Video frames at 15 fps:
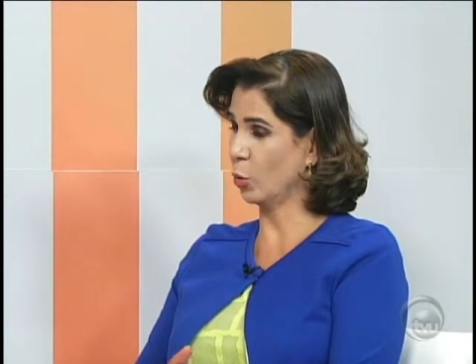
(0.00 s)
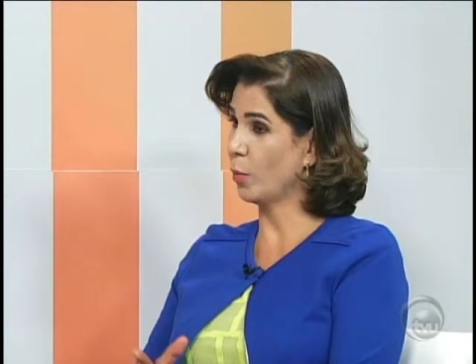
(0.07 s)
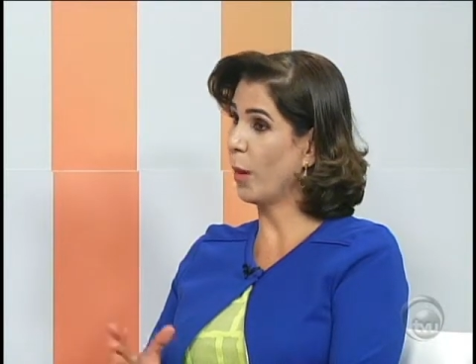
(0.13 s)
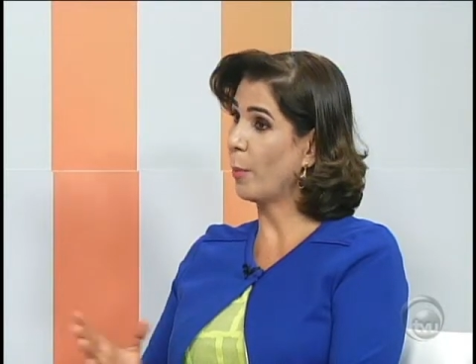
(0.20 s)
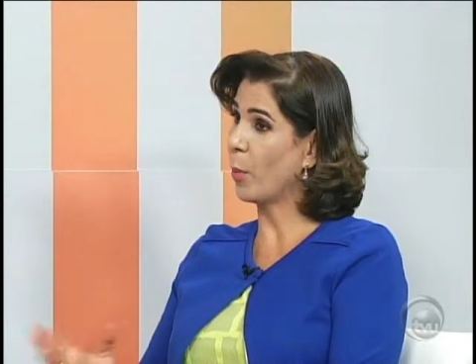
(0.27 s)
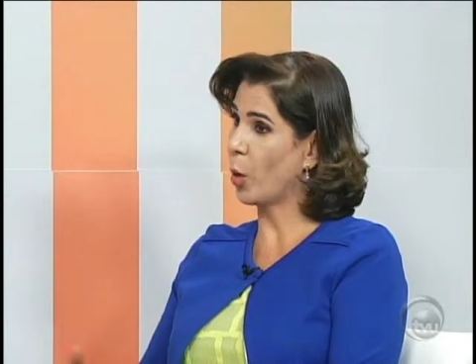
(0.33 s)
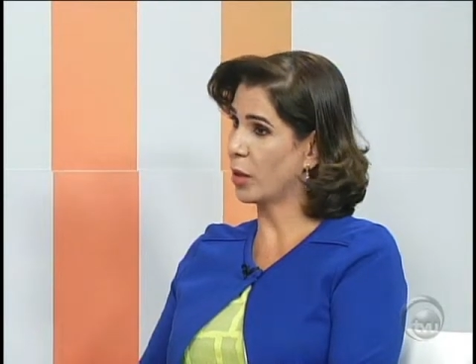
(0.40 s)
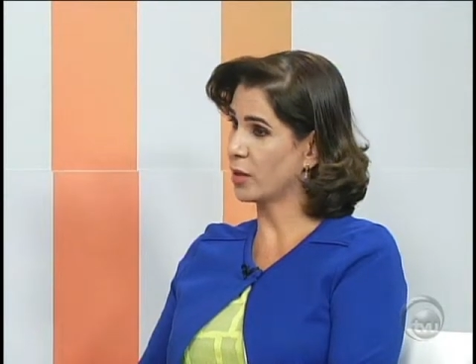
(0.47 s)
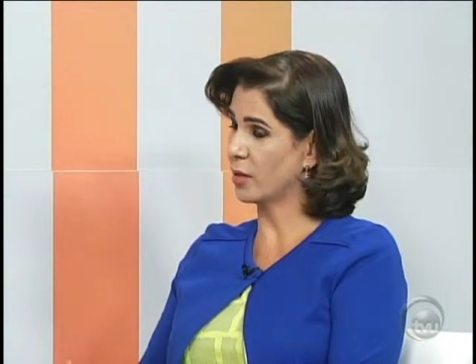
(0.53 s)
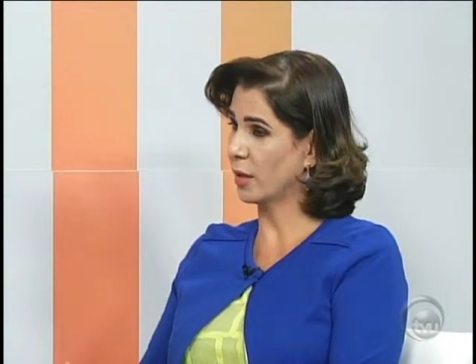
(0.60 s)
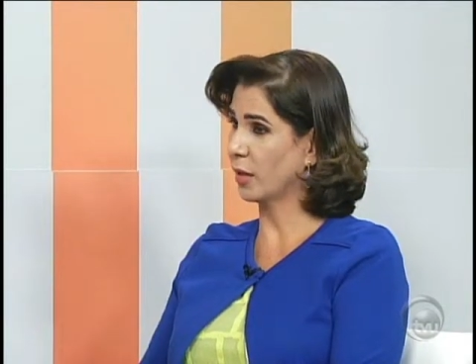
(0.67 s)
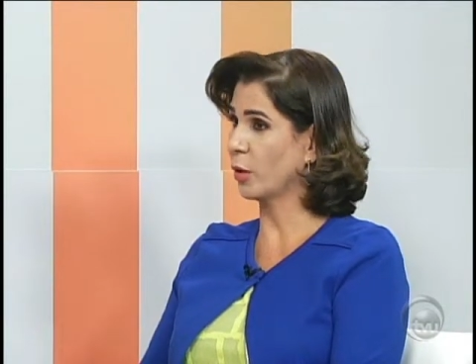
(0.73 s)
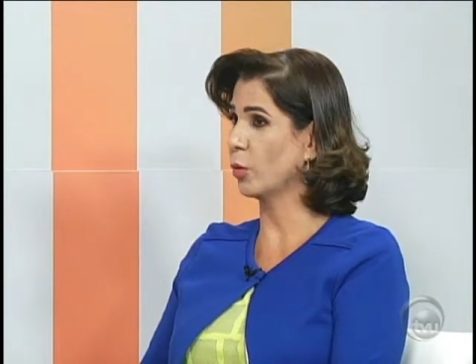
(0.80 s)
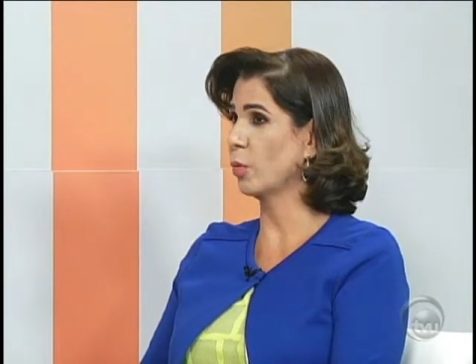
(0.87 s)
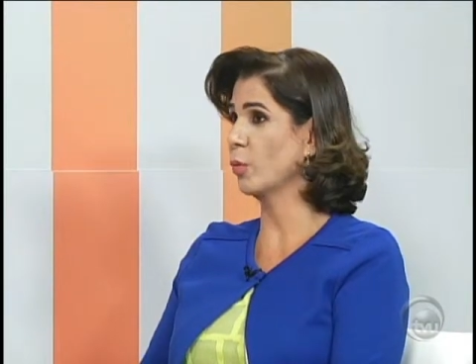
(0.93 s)
uma
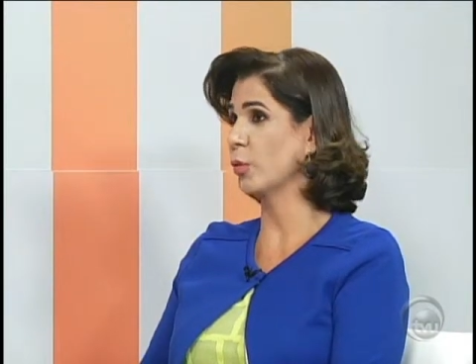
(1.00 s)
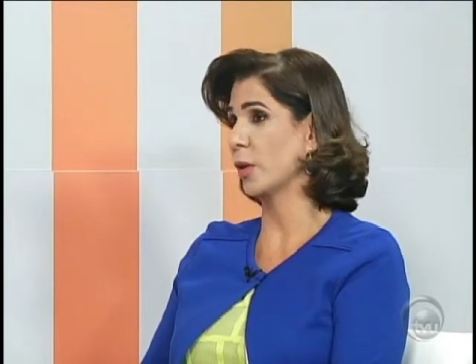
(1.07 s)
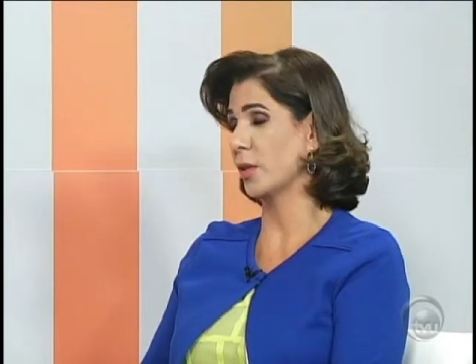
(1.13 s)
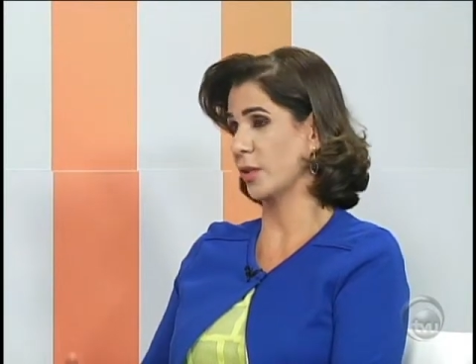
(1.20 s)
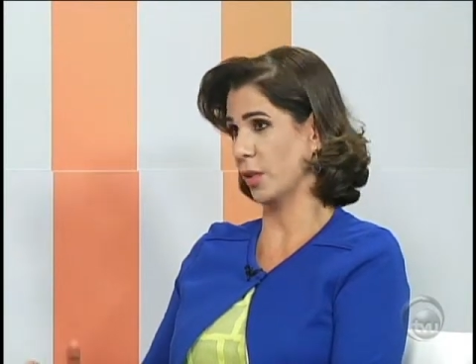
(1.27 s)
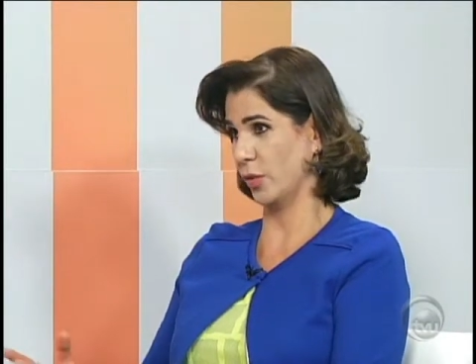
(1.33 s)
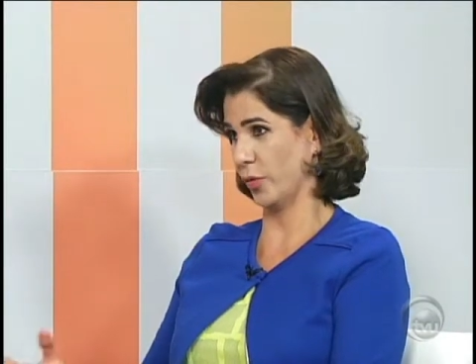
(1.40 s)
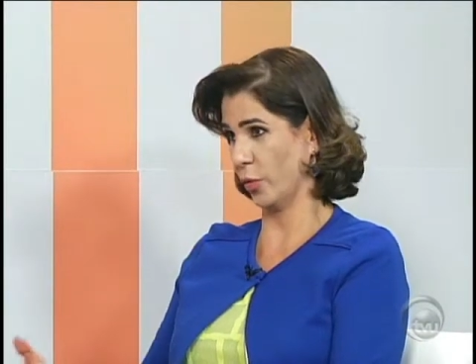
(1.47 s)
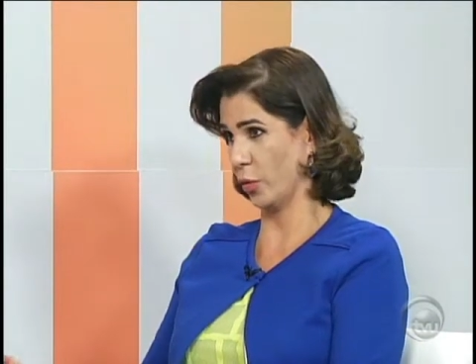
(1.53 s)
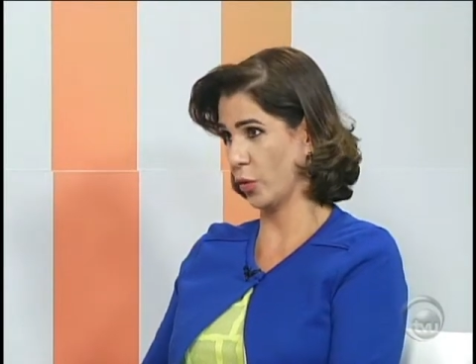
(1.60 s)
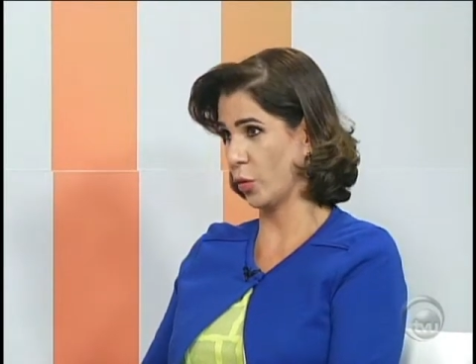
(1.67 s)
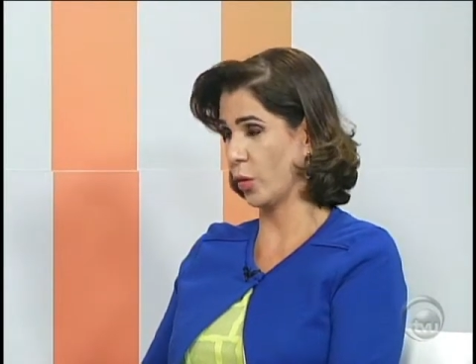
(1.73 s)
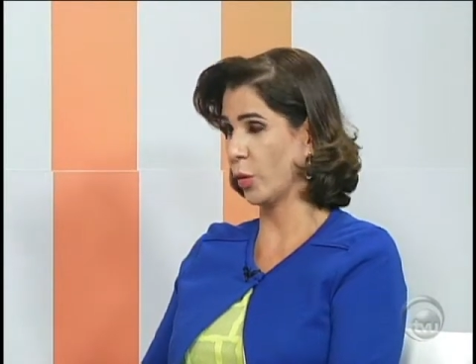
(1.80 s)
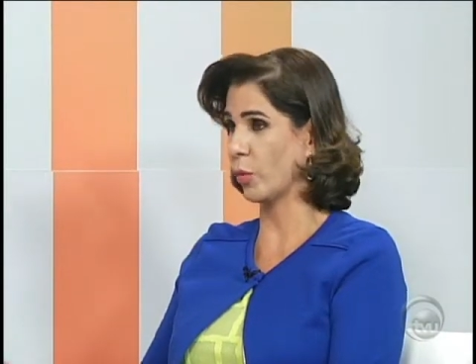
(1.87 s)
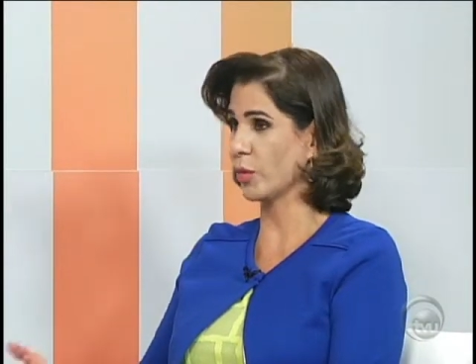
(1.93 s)
amostra que o MUNA se
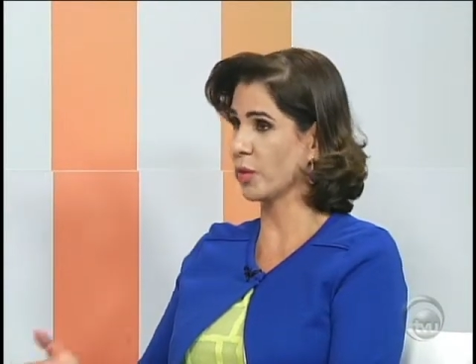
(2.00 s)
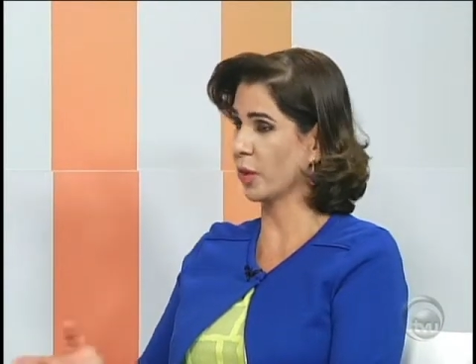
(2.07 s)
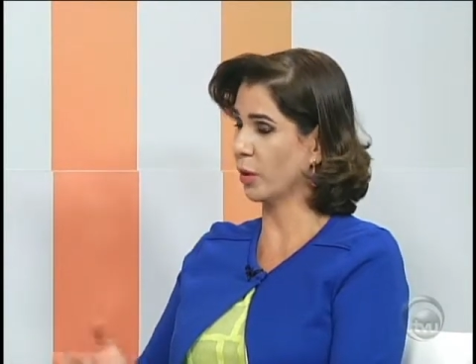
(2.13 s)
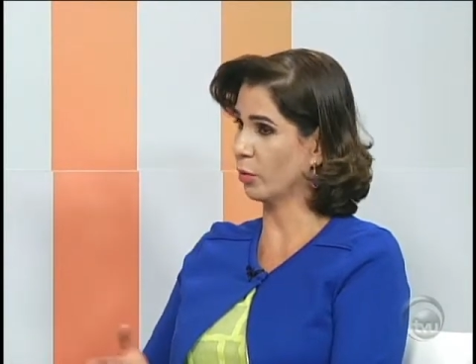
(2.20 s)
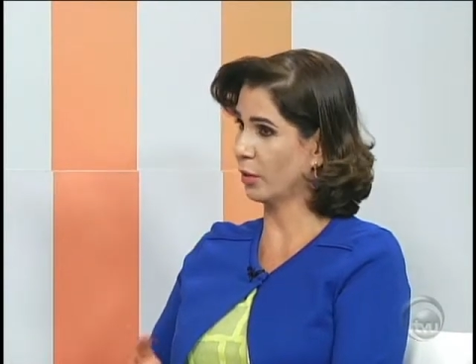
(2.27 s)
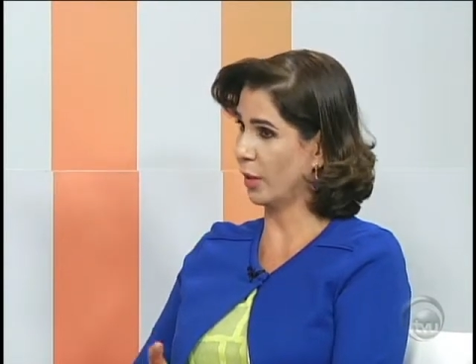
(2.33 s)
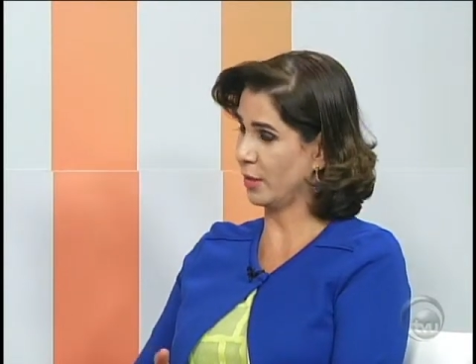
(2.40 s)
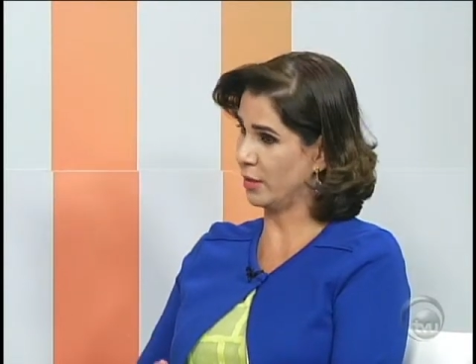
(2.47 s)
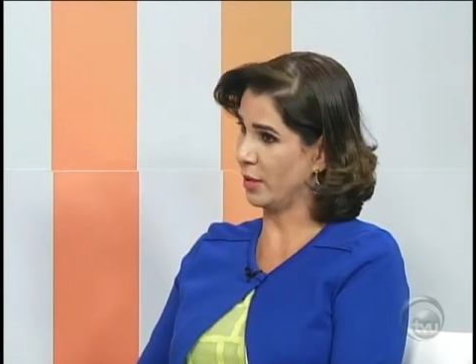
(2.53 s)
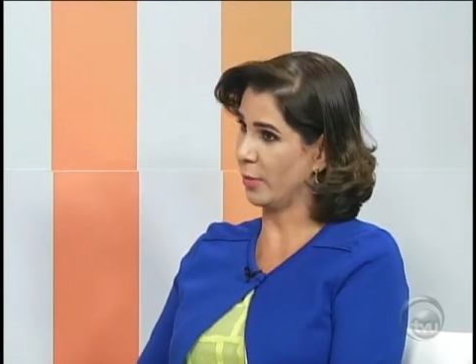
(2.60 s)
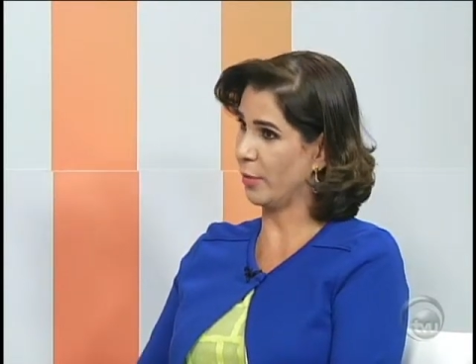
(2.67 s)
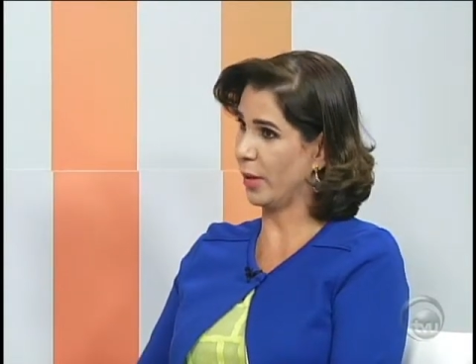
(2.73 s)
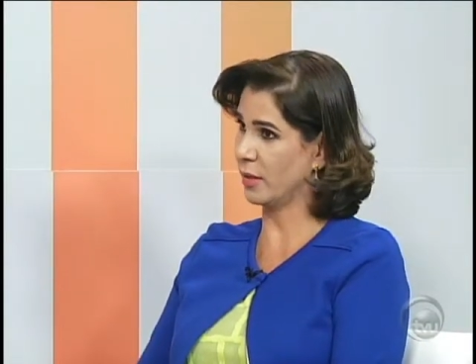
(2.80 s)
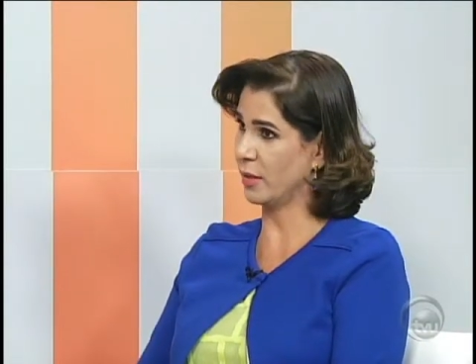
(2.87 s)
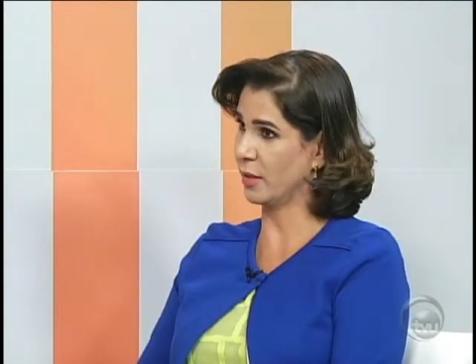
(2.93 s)
esforçou e conseguiu trazer
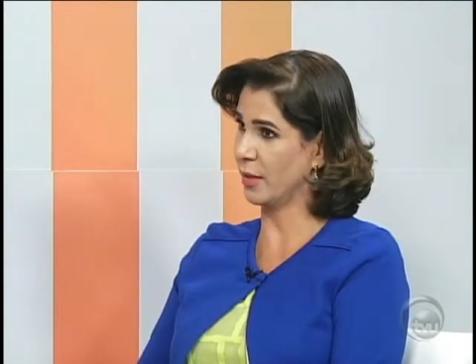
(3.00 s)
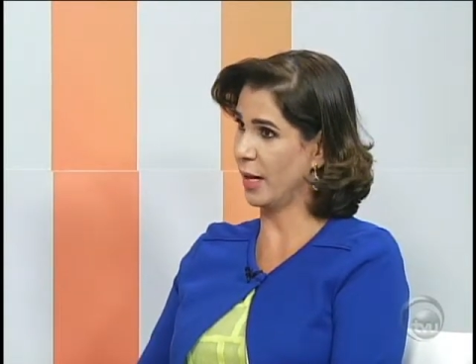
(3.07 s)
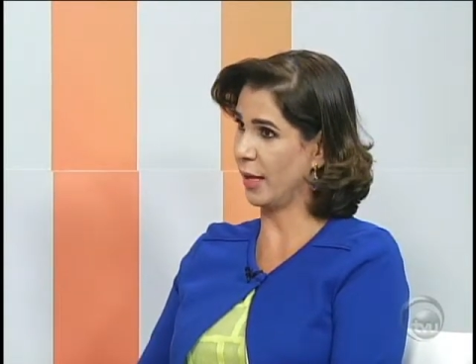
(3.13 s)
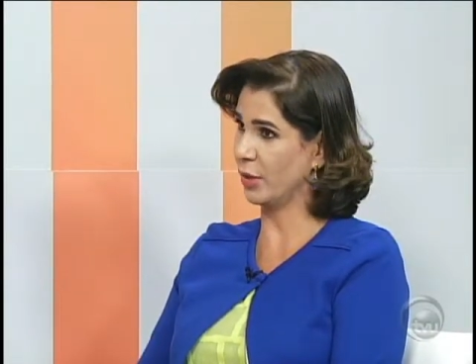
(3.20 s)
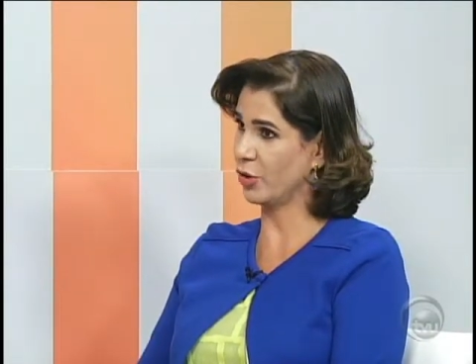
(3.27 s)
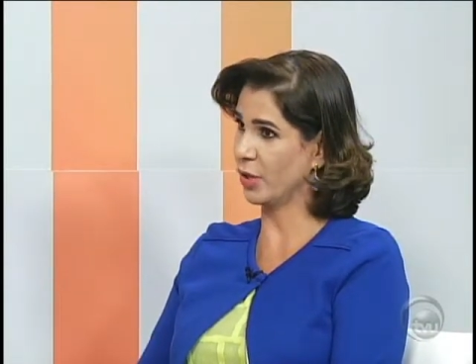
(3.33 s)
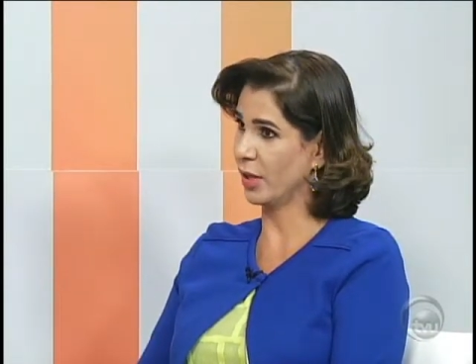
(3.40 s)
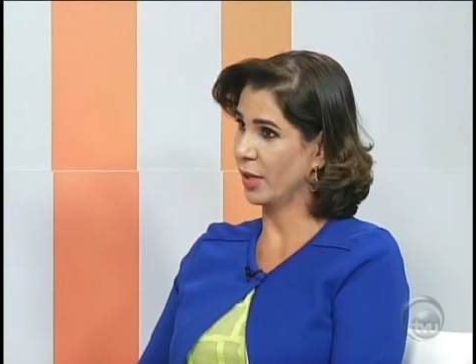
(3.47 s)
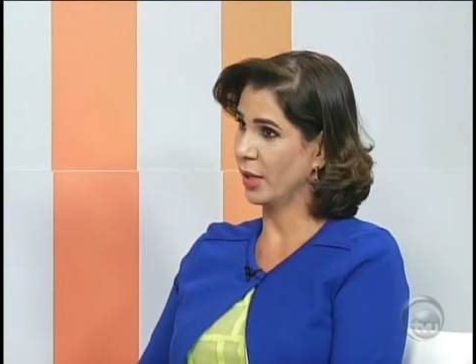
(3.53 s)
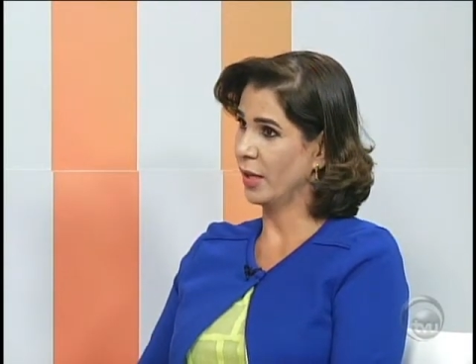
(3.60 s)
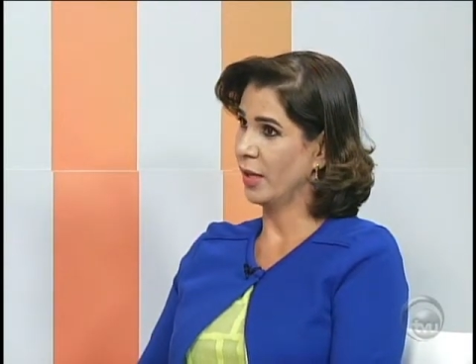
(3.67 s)
para a cidade.